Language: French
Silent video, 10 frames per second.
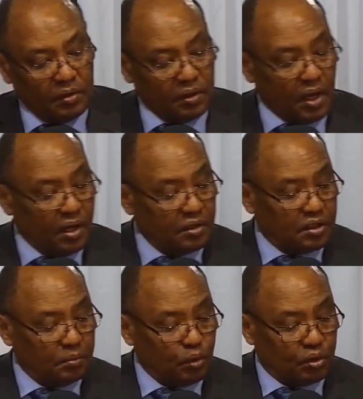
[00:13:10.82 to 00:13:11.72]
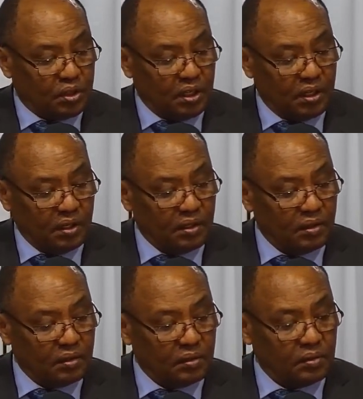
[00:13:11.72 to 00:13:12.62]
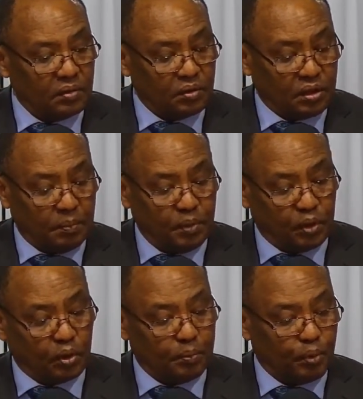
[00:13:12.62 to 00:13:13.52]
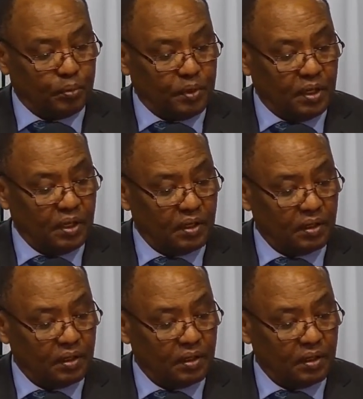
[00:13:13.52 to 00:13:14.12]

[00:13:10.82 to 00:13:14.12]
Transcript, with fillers: Dans 1 Timothée, au chapitre 1er,